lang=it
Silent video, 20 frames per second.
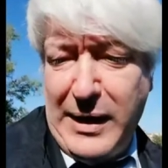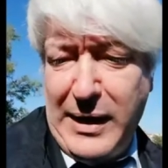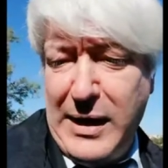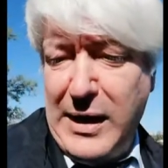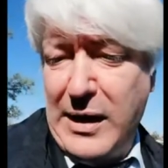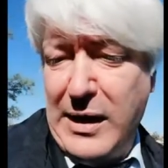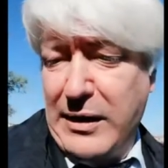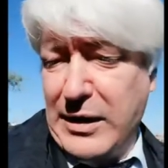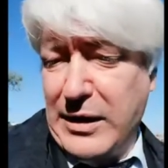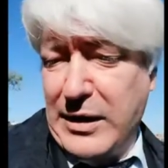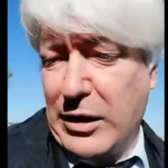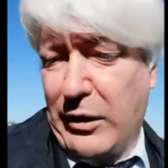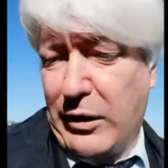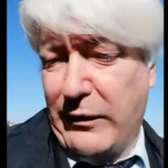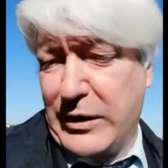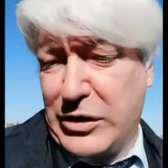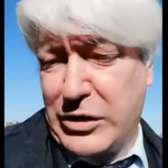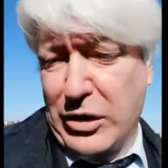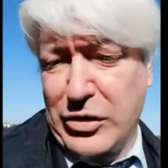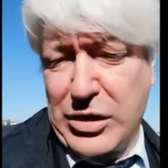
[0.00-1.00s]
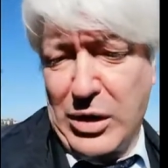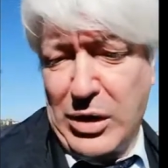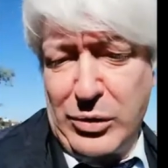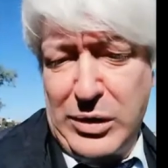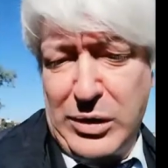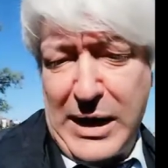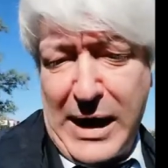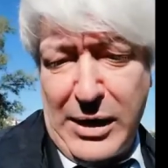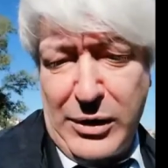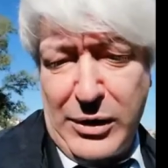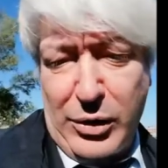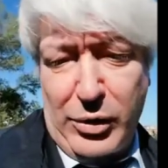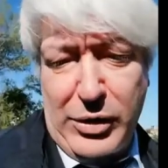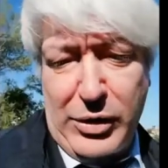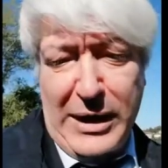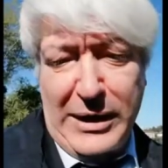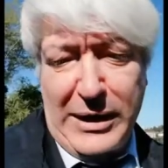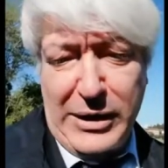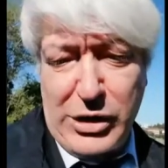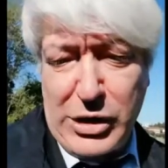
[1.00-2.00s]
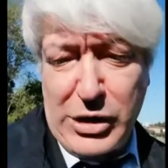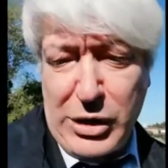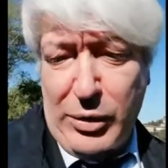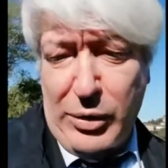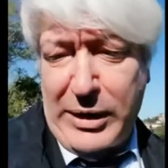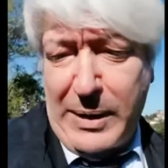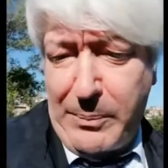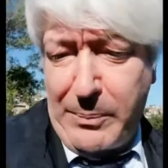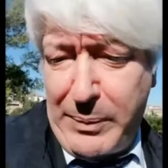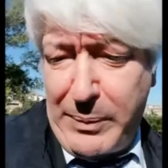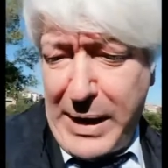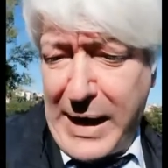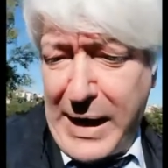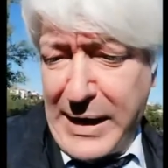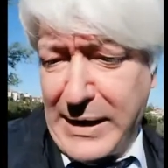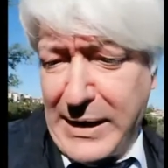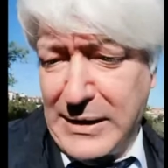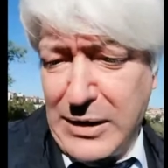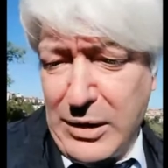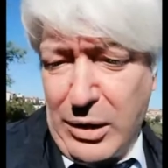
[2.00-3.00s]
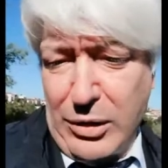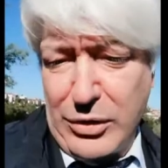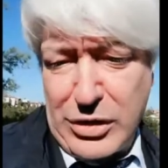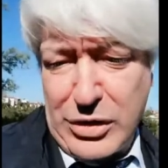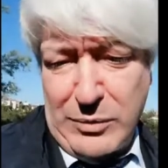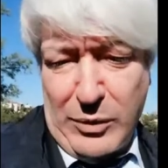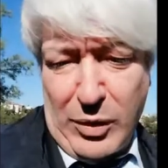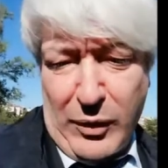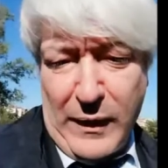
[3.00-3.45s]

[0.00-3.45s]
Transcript: Io vi sto salutando dal liceo Campana di Osimo